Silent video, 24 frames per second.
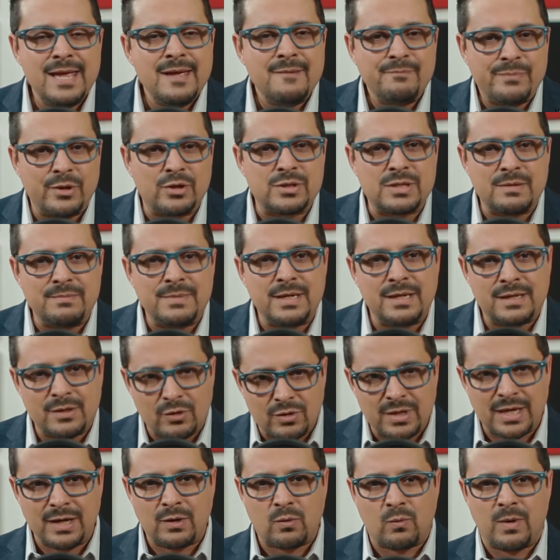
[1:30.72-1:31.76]
pero también
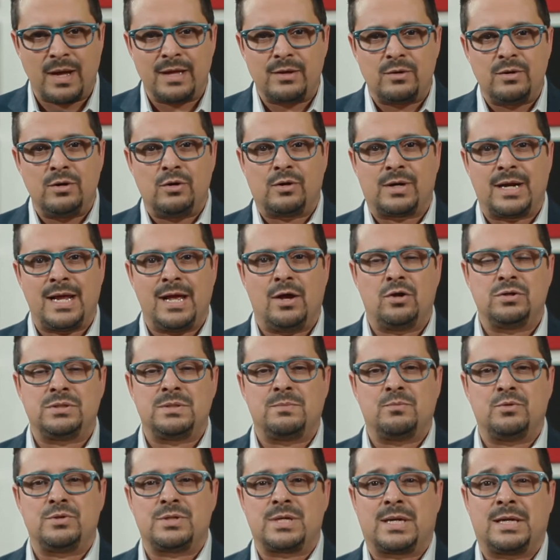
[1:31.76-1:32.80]
creo que el cuadro de los rayados de
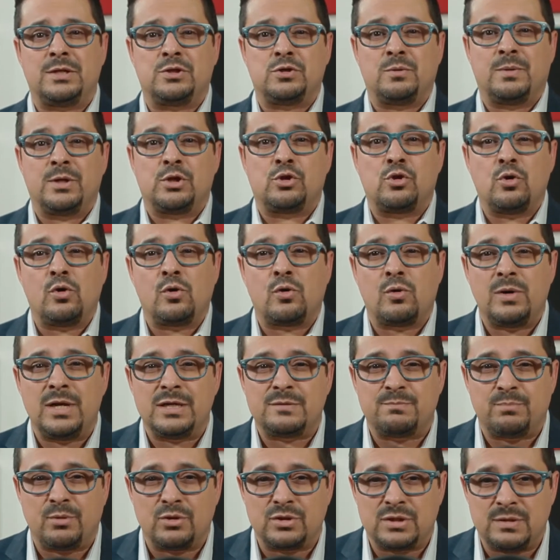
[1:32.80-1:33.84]
Monterrey, sobre todo con la
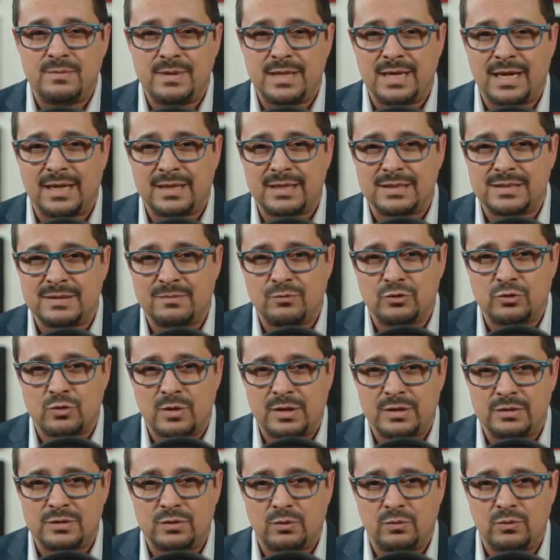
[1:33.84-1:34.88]
explosividad que se mostró
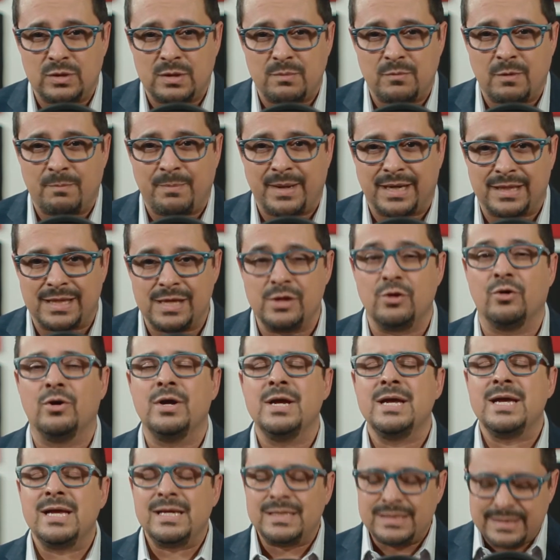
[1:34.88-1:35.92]
en este último partido,
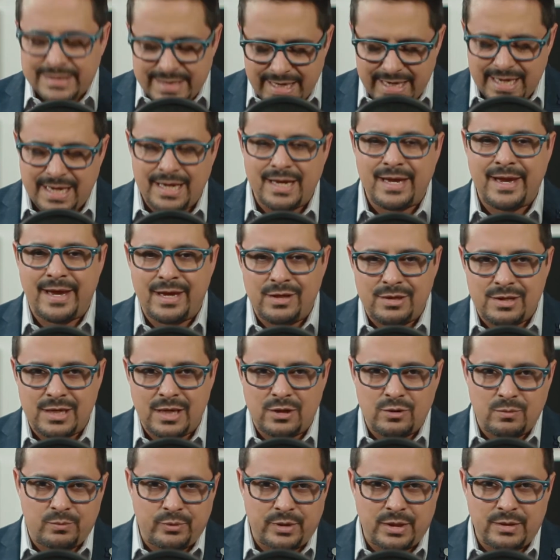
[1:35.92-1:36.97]
sí
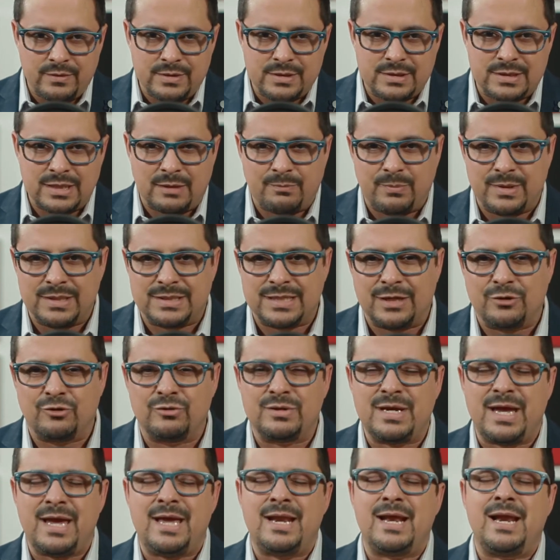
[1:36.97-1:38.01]
entiendo, porque debes estar pensando,
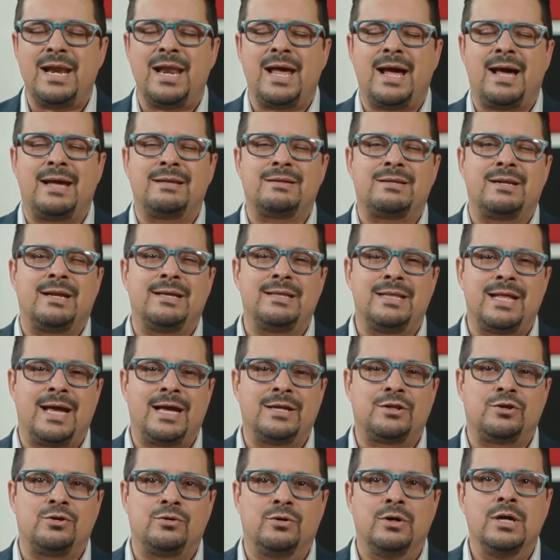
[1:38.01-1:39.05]
era el Atlas,
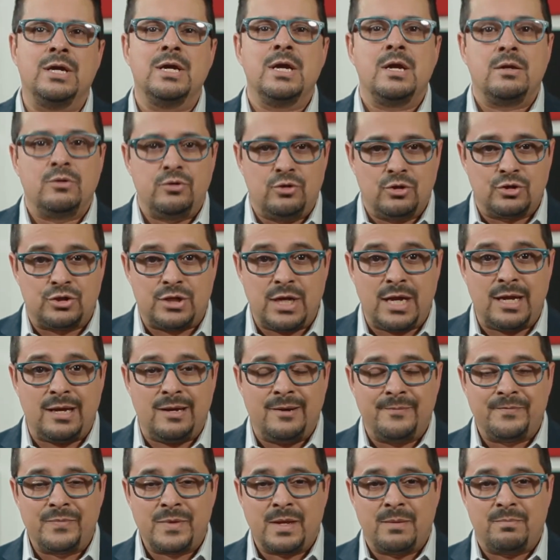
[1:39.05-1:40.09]
Lacho, yo
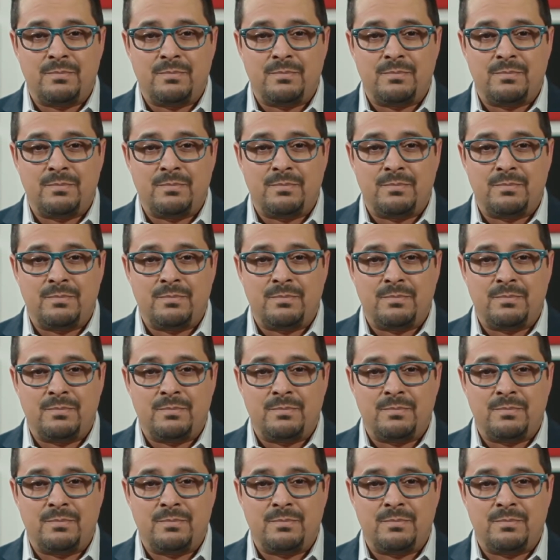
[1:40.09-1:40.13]
sé,